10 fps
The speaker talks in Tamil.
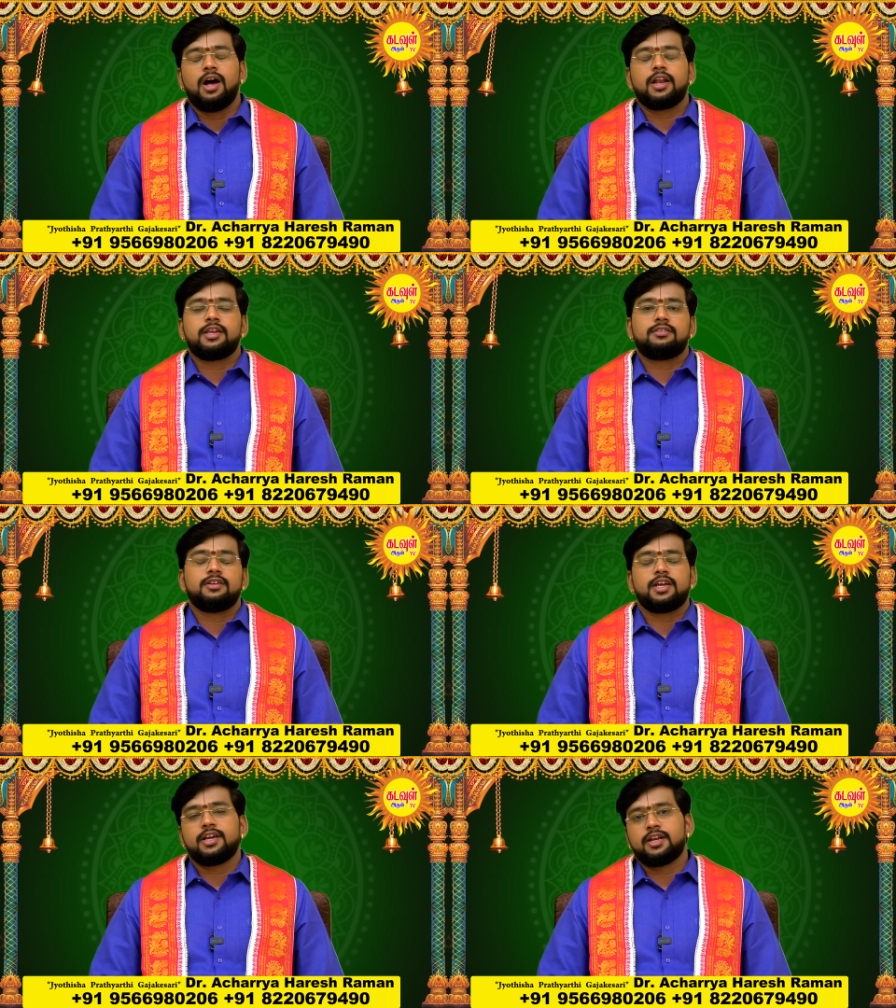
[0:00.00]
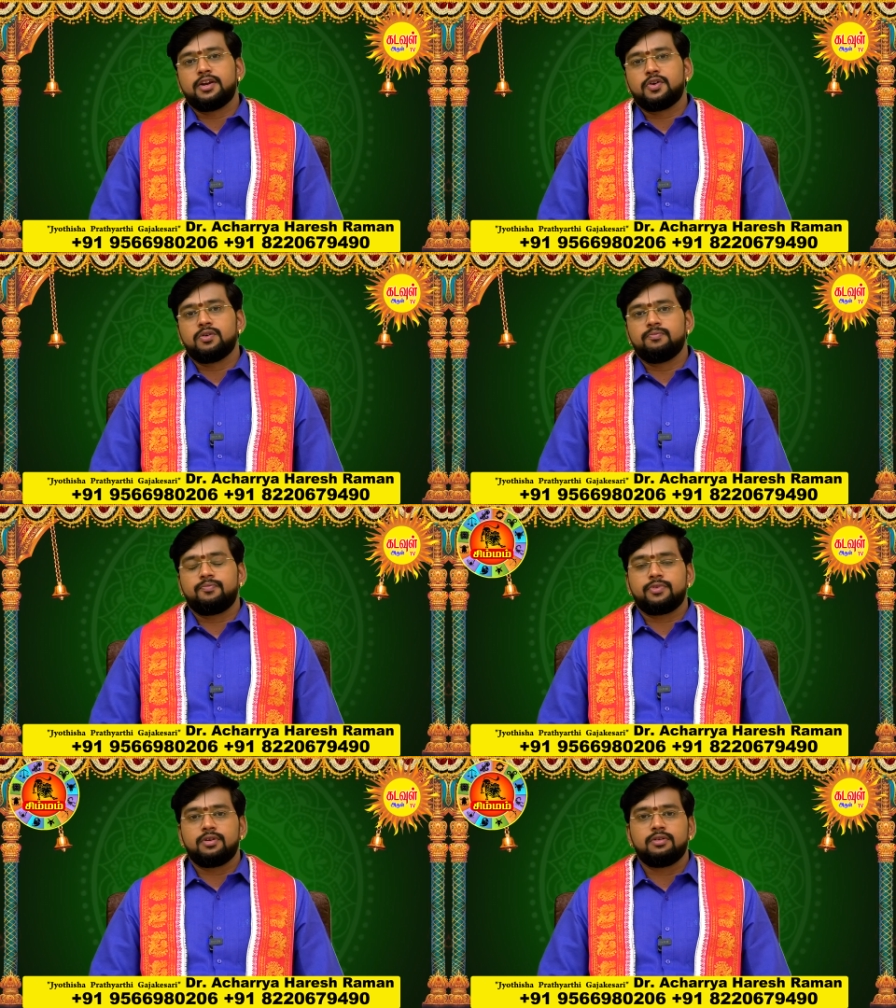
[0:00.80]
அனைத்து நேயர்களுக்கும்
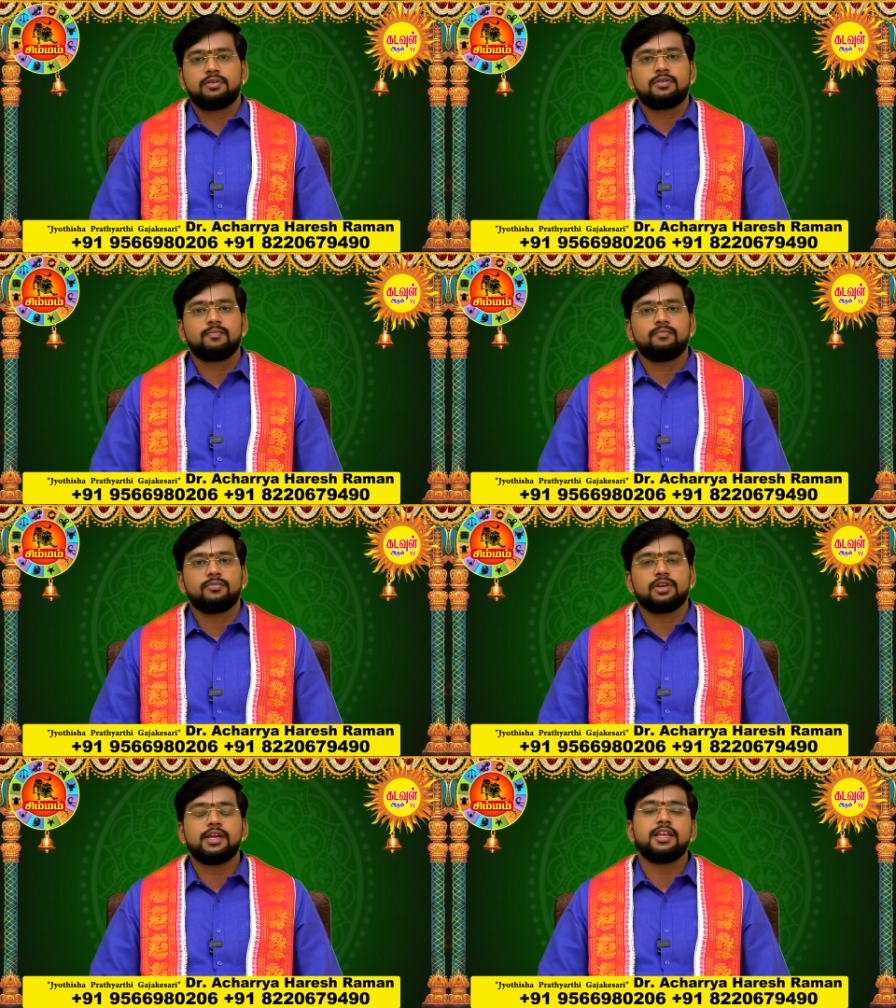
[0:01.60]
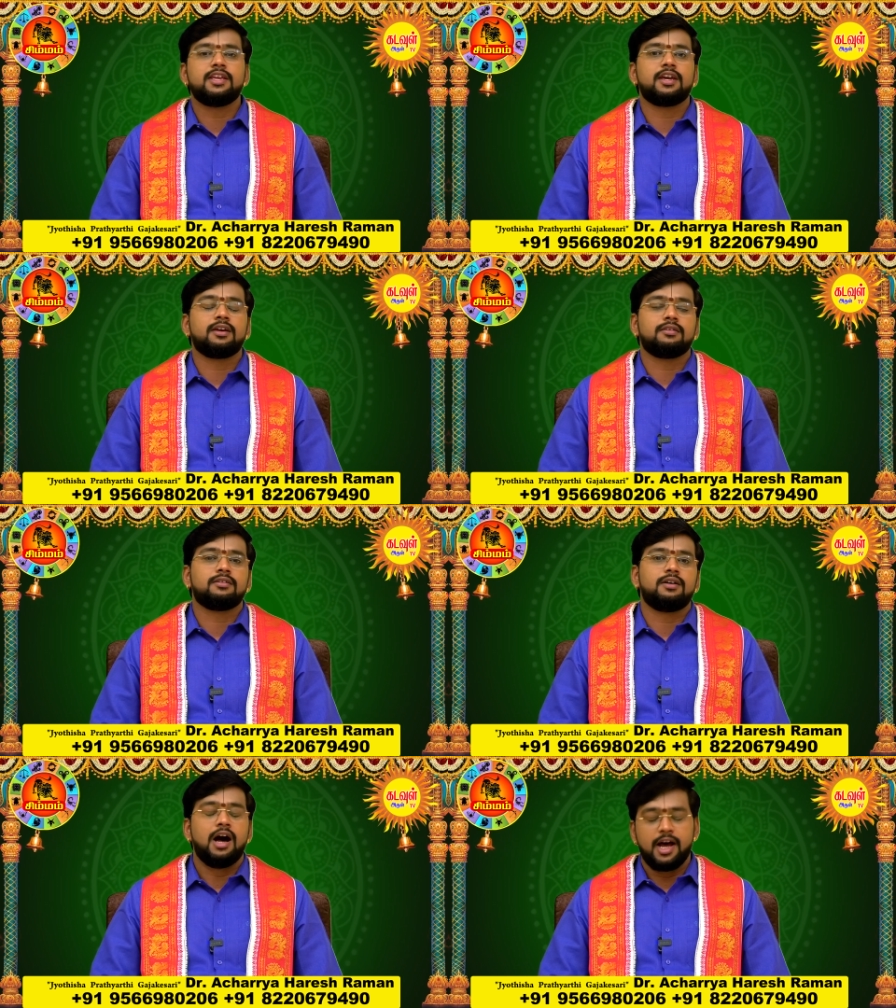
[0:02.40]
இனிய
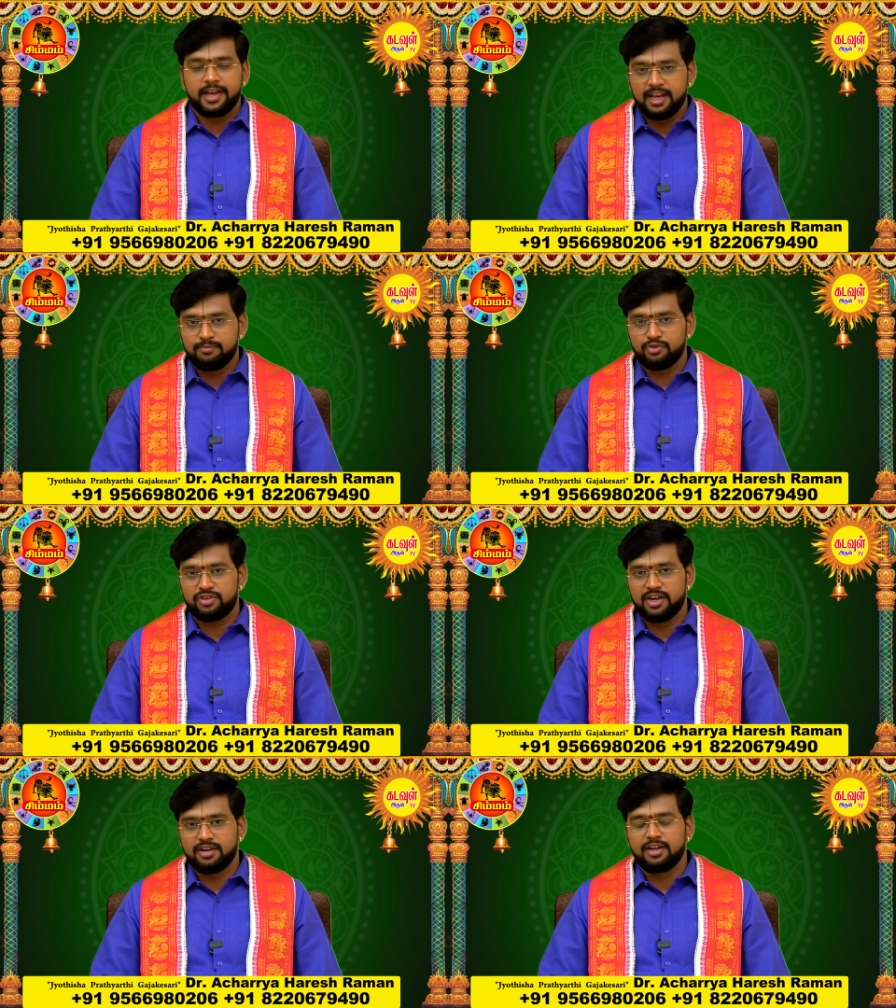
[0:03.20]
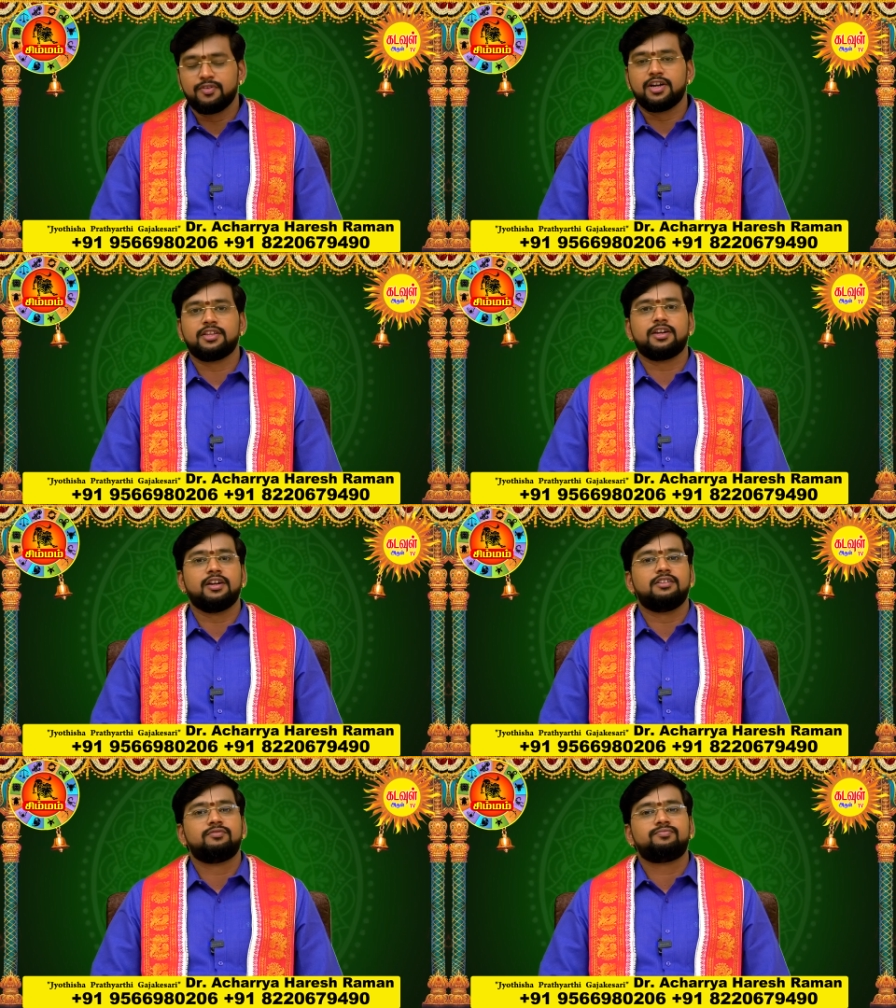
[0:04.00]
ஆங்கில புத்தாண்டு நல்வாழ்த்துக்கள்